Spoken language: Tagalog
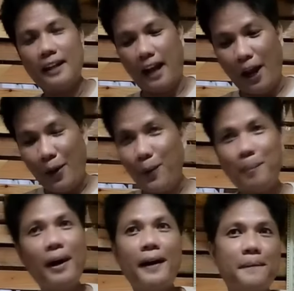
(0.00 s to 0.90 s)
Ngayon
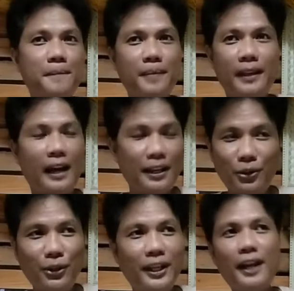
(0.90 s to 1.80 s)
pa. I
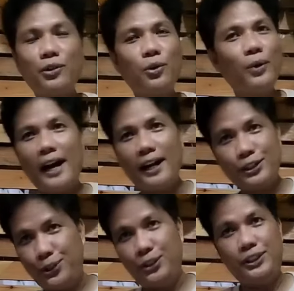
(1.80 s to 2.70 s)
don't care kung wala kang
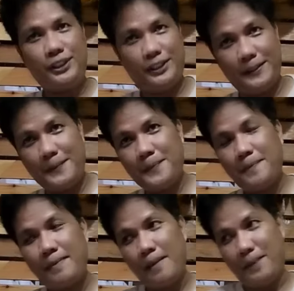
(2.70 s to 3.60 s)
church,
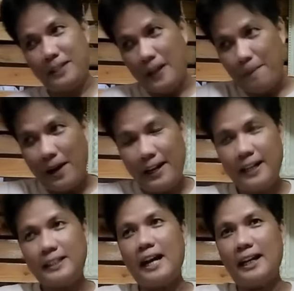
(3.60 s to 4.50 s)
Basta ang mahalaga
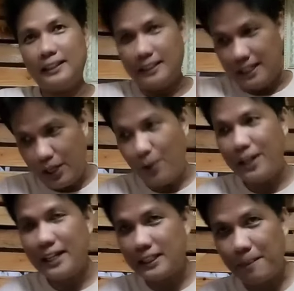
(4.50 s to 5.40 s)
sa akin, ikaw ay
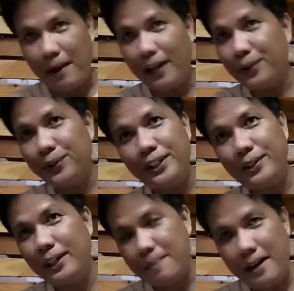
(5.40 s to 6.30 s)
nasa Panginoon na
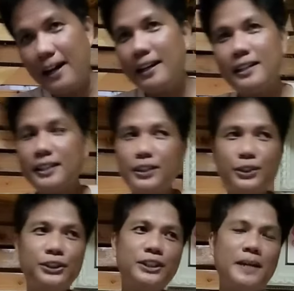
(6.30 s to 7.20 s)
huli. Mangaral ka sa
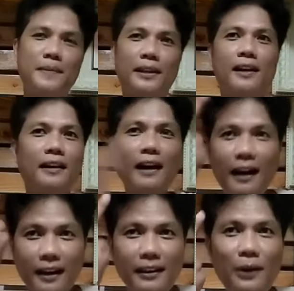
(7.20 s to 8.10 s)
church namin.
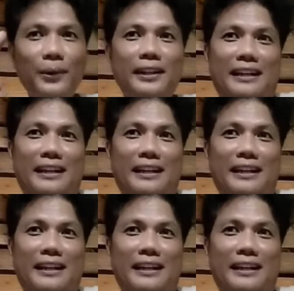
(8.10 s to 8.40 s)
Nakakadalwa na.